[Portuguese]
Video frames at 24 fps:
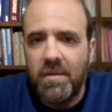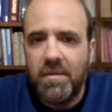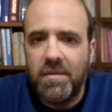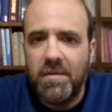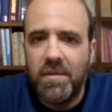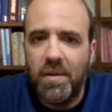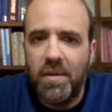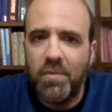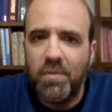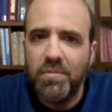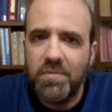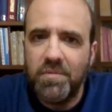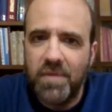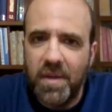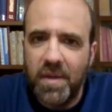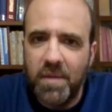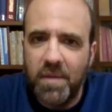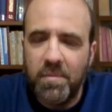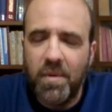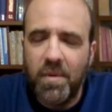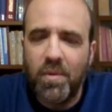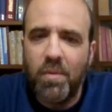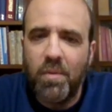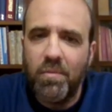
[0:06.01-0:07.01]
que é um
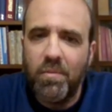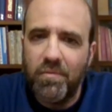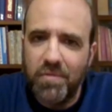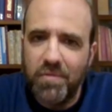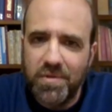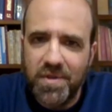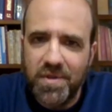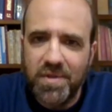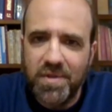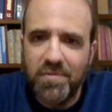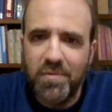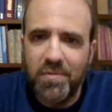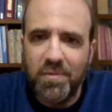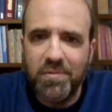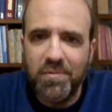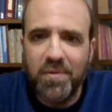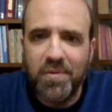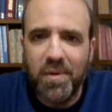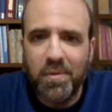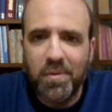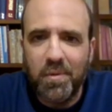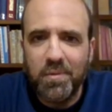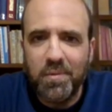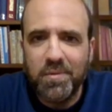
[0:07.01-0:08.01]
tema, como vocês vão
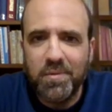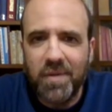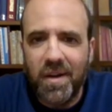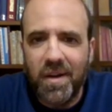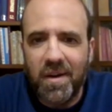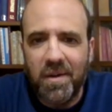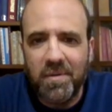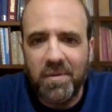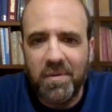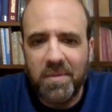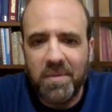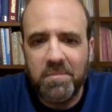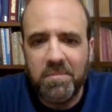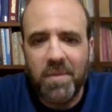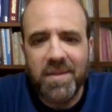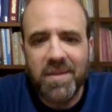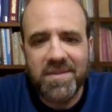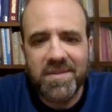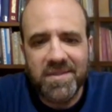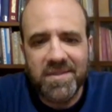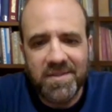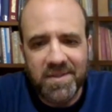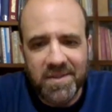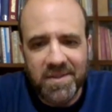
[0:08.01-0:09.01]
ver ao longo da aula,
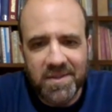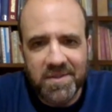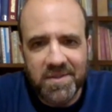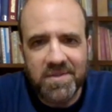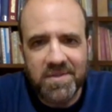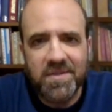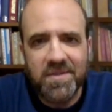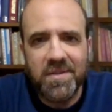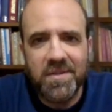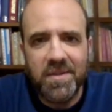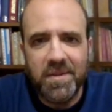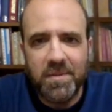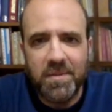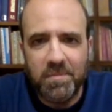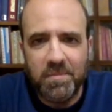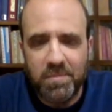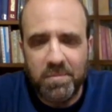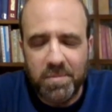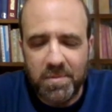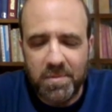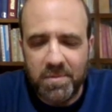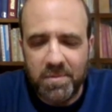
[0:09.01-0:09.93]
bastante amplo,